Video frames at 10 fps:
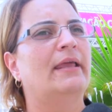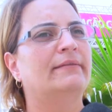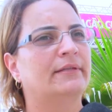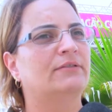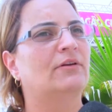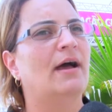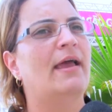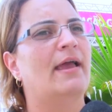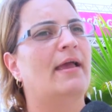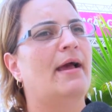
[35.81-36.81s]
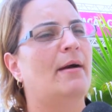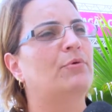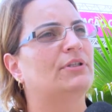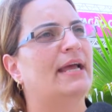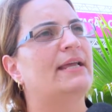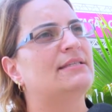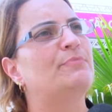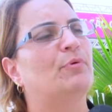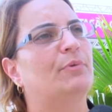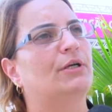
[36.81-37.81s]
tentando é, abordar esse
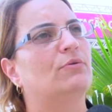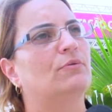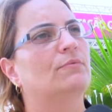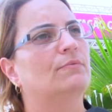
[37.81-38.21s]
público.